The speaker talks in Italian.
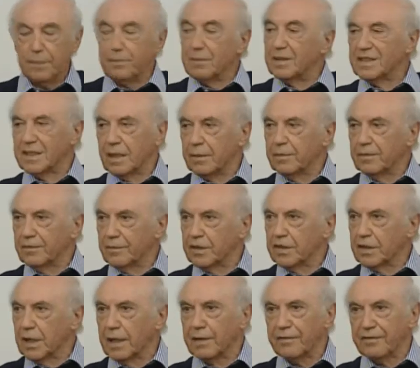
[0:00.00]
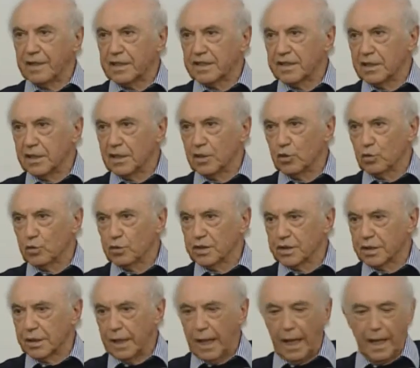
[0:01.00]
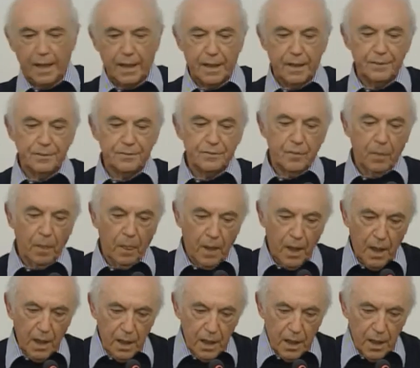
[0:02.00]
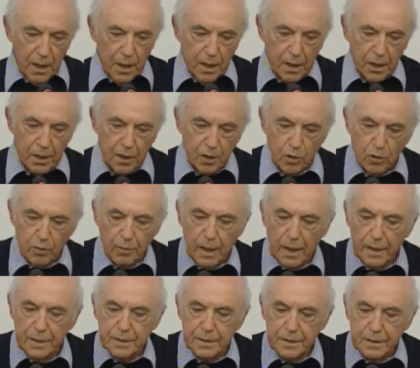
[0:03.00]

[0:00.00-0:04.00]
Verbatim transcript: E passiamo invece alla fase industriale. Roma